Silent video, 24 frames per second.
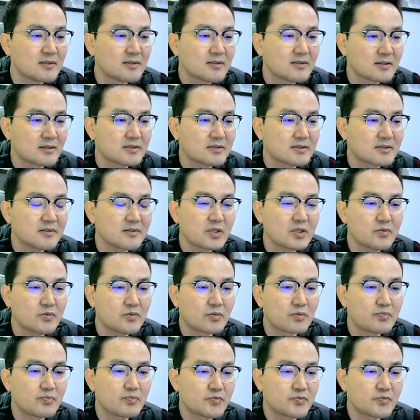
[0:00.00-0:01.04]
그렇게 또
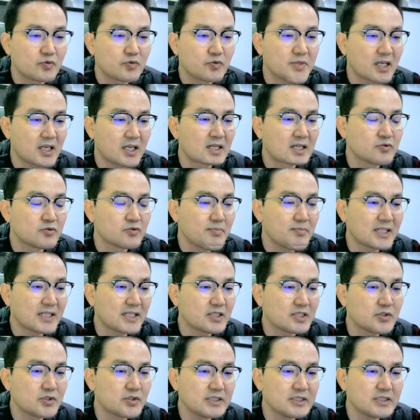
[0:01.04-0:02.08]
좀 약간 좀
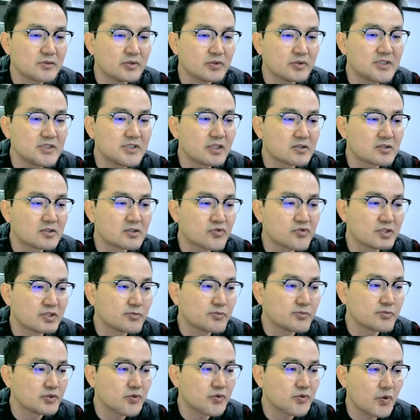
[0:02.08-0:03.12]
반대적인 또 의견을 주신
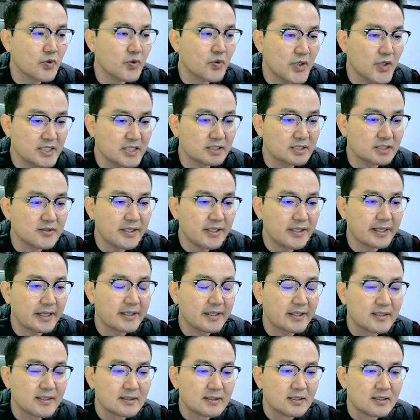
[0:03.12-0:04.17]
분들도 계시는데
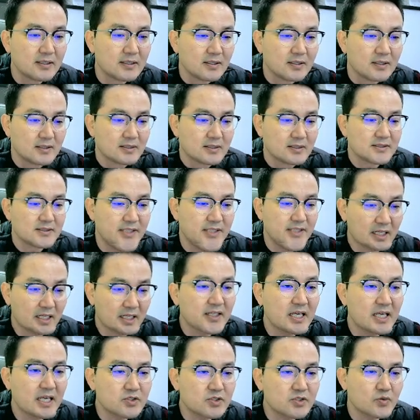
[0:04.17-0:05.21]
제가
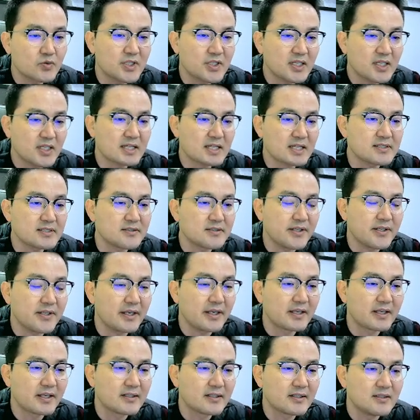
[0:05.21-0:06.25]
개인적으로 생각했을
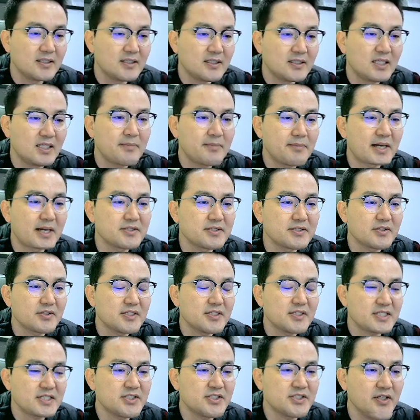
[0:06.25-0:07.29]
때 일반적인
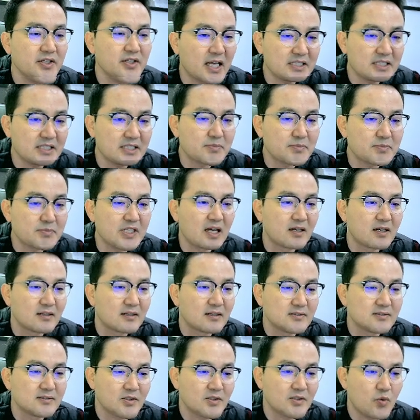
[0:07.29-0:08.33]
시청이 아닙니다.
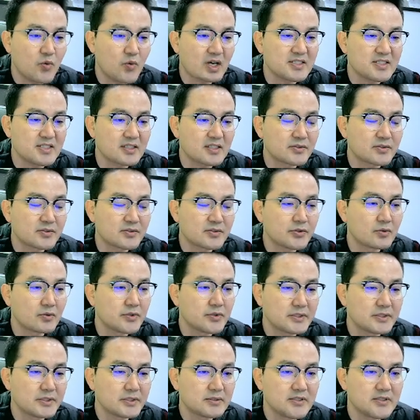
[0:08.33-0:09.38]
이제 고양시 같은
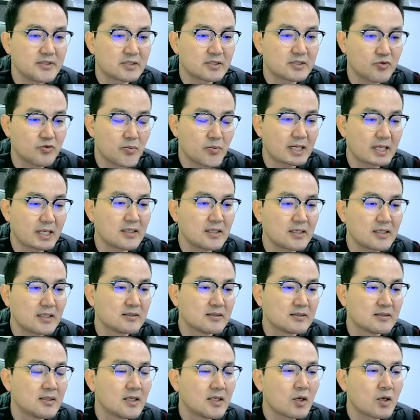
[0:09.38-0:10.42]
경우에는 이제 조만간
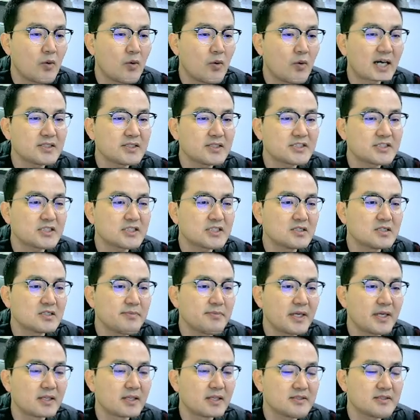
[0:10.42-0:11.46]

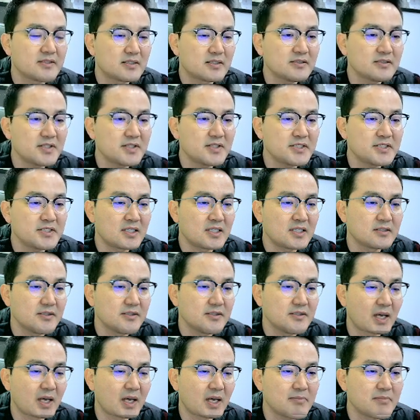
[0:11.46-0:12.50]
광역시급의 이제 특례시라는 게
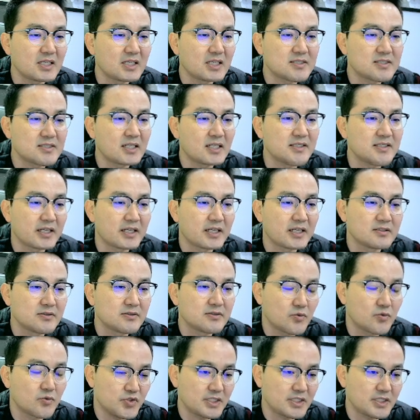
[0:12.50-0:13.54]
100만 이상이 되는
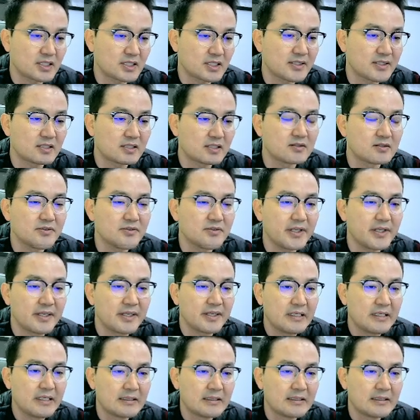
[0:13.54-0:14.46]
도시가 되는 건데